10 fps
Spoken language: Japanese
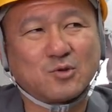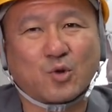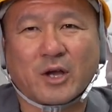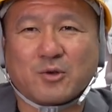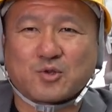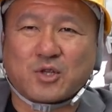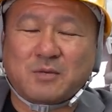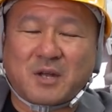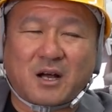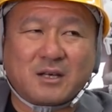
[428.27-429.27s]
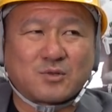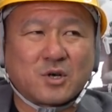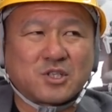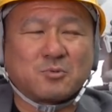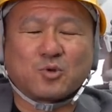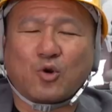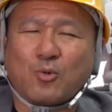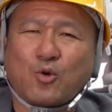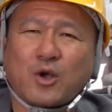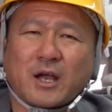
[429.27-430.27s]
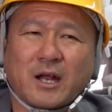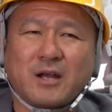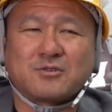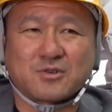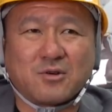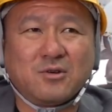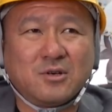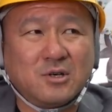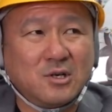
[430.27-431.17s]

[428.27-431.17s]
どっか予想で今なんか忙しいもんどこも声かけられるでしょ